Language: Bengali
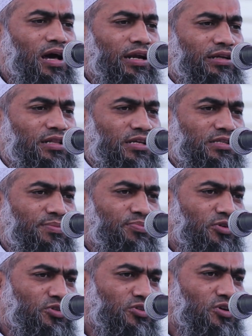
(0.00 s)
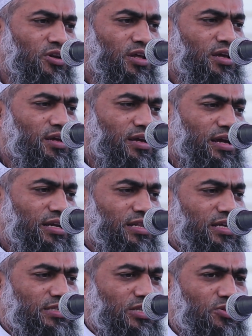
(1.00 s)
আরেকটা দেখছি পছন্দ হয় না
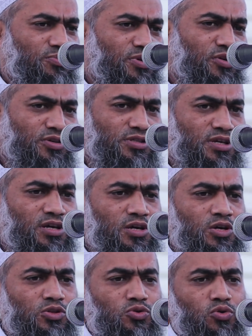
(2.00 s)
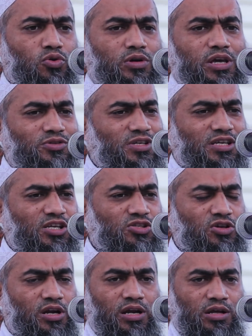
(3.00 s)
এটা দেখছি তো বিয়ে হয়েছে তো কেউ
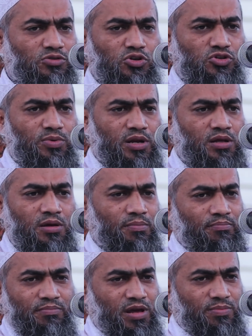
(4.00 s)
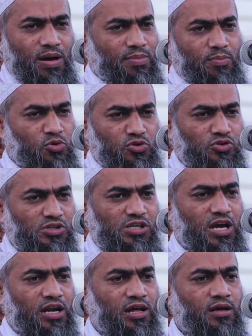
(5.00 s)
জিজ্ঞেস করে না শ্বশুরবাড়ি মেয়ের বাবা মোটেও
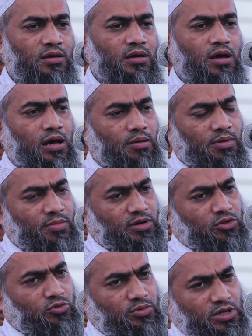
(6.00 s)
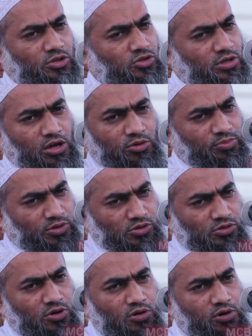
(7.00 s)
জিজ্ঞায় না আমার মেয়েটা তোমার কেসব কেন
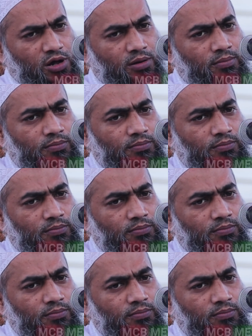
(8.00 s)
পছন্দ হলো না